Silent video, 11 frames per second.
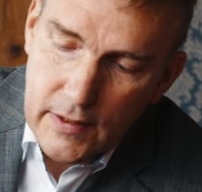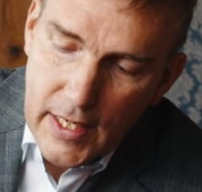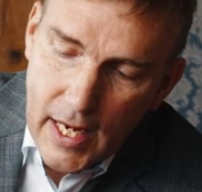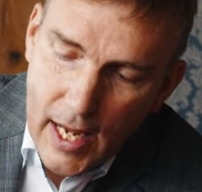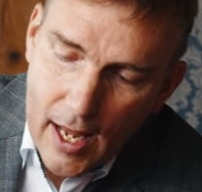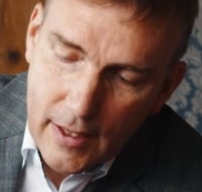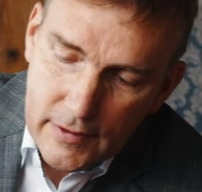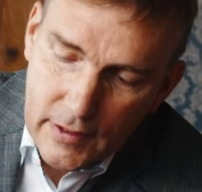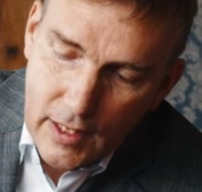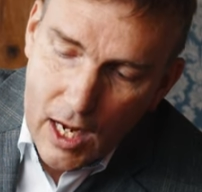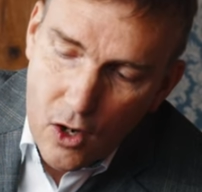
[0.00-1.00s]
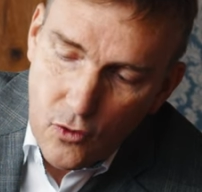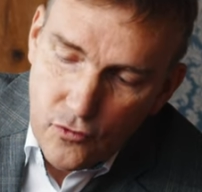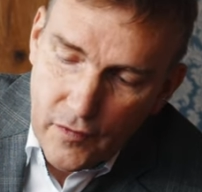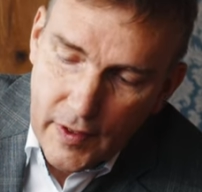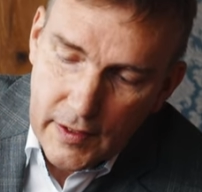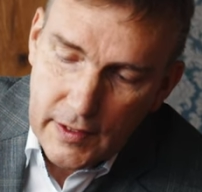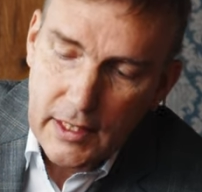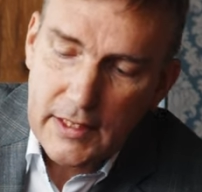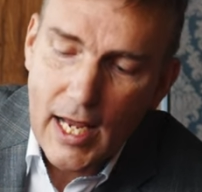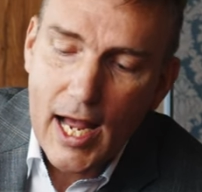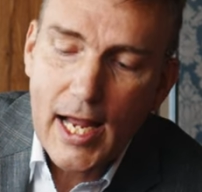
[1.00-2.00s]
Derartig aufwendig,
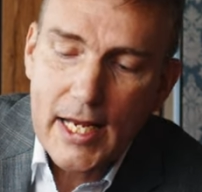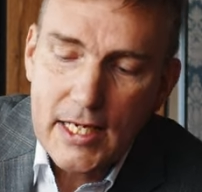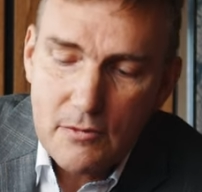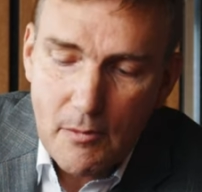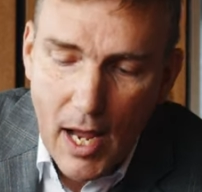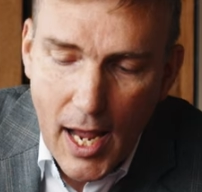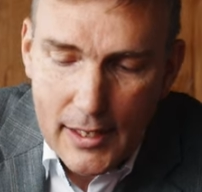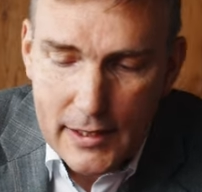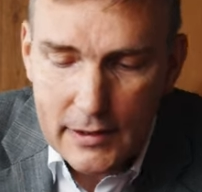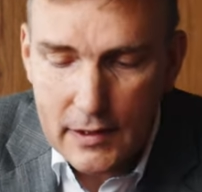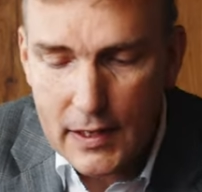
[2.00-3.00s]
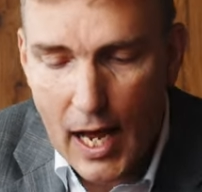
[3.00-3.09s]
ja einmalig